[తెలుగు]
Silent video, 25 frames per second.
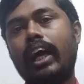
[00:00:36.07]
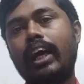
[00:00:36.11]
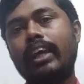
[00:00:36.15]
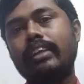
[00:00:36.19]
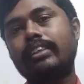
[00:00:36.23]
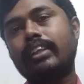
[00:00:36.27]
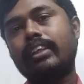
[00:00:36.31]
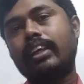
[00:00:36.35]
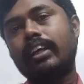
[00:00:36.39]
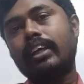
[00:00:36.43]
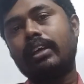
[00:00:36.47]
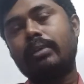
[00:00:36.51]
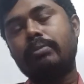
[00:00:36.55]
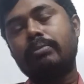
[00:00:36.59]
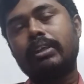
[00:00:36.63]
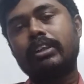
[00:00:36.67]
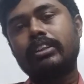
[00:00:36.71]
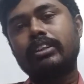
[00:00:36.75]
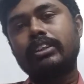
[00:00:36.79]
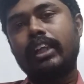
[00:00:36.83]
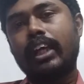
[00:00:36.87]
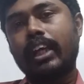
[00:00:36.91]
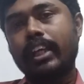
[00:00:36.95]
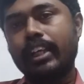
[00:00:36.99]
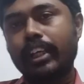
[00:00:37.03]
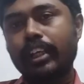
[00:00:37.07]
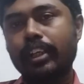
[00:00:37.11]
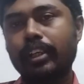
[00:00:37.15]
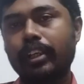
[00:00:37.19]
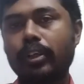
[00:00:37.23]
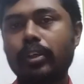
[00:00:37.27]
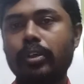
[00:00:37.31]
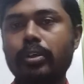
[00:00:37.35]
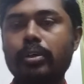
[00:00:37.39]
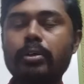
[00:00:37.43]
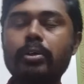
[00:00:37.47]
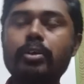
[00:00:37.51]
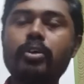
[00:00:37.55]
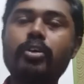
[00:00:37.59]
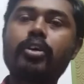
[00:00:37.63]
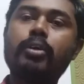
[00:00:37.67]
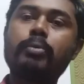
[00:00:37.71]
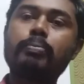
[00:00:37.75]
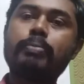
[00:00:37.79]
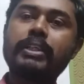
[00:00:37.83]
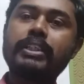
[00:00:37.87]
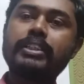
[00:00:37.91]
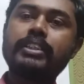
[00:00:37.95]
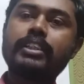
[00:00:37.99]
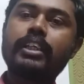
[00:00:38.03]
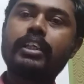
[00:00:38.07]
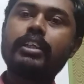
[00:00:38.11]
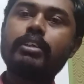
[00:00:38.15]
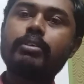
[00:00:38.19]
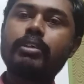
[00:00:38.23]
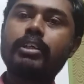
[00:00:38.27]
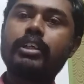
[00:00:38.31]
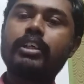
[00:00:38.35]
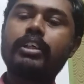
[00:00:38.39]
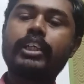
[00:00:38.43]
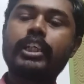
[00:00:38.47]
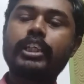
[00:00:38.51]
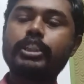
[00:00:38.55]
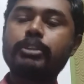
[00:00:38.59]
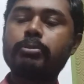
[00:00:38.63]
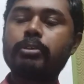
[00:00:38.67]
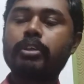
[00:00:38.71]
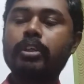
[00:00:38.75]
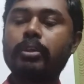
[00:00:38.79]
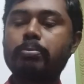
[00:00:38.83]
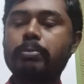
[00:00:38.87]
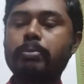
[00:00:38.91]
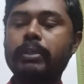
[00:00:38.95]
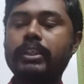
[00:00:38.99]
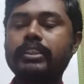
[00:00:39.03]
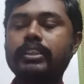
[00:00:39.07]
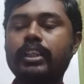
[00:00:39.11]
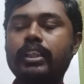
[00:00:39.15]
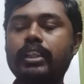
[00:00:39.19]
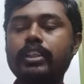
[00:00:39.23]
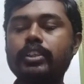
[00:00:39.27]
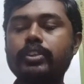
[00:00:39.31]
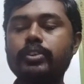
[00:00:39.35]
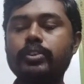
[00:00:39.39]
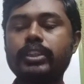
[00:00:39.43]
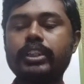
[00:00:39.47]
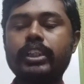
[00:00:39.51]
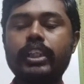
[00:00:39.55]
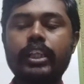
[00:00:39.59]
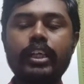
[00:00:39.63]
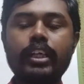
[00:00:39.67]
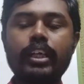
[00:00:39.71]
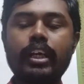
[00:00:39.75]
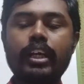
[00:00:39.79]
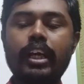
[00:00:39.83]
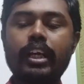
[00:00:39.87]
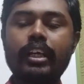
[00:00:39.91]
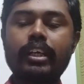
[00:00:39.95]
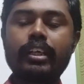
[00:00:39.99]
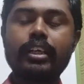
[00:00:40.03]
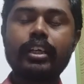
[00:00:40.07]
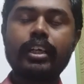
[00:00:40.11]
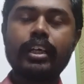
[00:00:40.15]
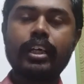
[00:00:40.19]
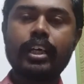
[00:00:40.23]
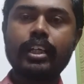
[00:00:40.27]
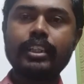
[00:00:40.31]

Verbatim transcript: అయితే మనం స్టార్టింగ్లో ఒక పిక్చర్ను టెక్స్ట్ బుక్లో పిక్చర్ను చూస్తే అక్కడ